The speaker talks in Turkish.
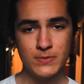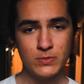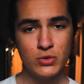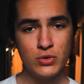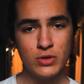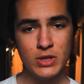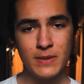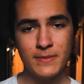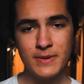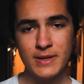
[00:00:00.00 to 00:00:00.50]
Şimdi
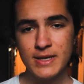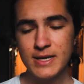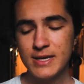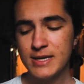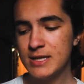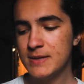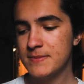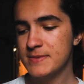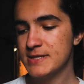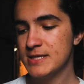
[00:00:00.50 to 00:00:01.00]
uygulamaya
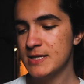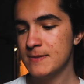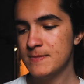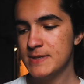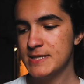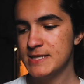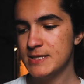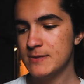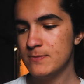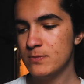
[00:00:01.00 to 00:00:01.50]
girdiğimizde
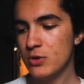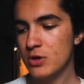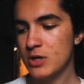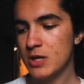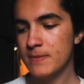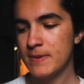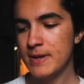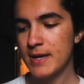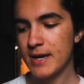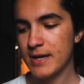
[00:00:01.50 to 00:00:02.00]
bizi
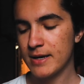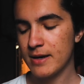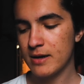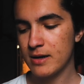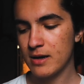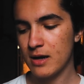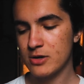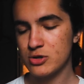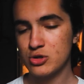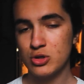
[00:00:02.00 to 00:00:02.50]
böyle bir
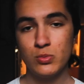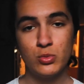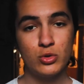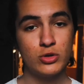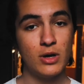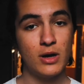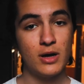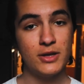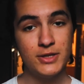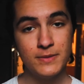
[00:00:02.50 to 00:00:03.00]
ekran karşılıyor.
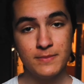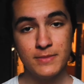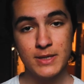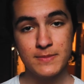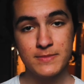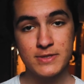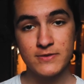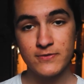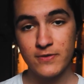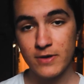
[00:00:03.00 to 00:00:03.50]
Burada
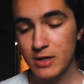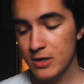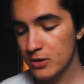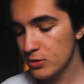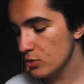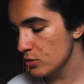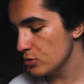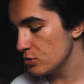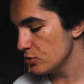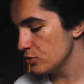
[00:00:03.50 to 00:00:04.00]
adımlarımızı
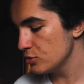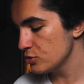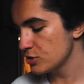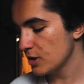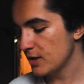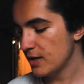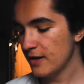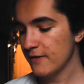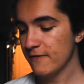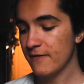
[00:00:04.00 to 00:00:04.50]
falan
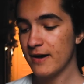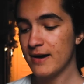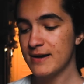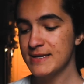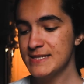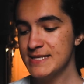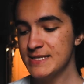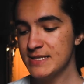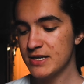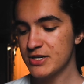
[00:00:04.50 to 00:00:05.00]
görüyoruz. Ve
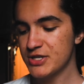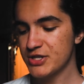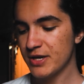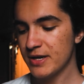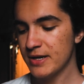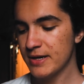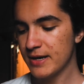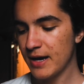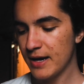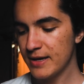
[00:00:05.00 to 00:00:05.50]
azıcık
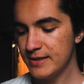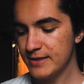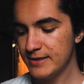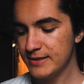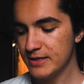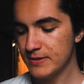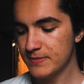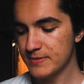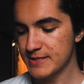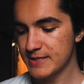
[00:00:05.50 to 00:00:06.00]
aşağıya
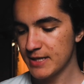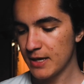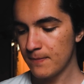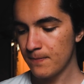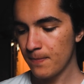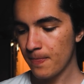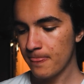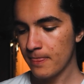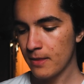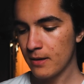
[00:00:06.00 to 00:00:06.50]

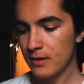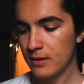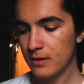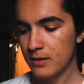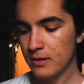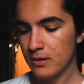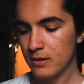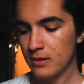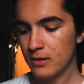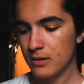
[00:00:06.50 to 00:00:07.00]
kaydırdığımızda
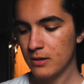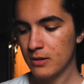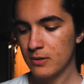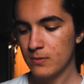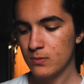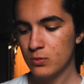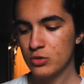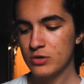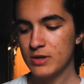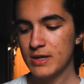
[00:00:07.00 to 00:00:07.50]

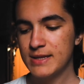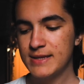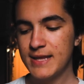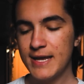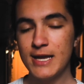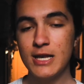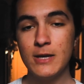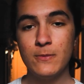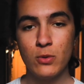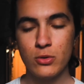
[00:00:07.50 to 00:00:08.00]
burada
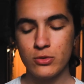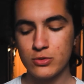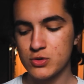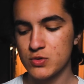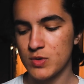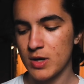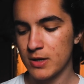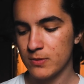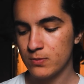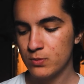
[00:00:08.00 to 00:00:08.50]
daily
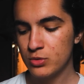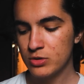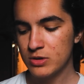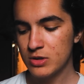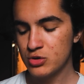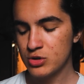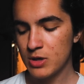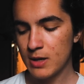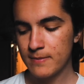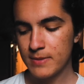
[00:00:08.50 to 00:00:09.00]
bonus var.
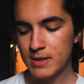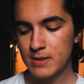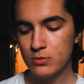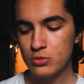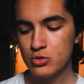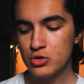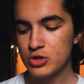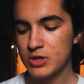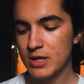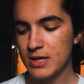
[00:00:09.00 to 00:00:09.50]
Burada şu an
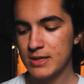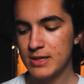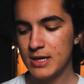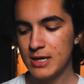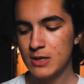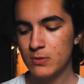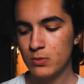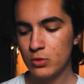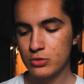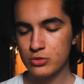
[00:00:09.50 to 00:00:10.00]
benim 3 tane
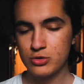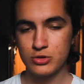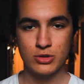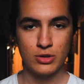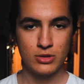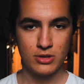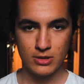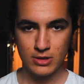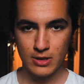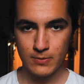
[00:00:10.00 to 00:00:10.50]
daily bonus
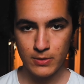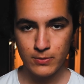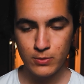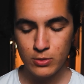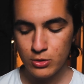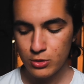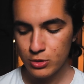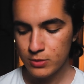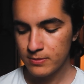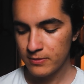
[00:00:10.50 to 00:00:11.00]

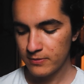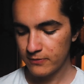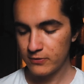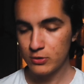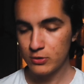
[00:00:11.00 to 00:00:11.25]
yapabiliyorum.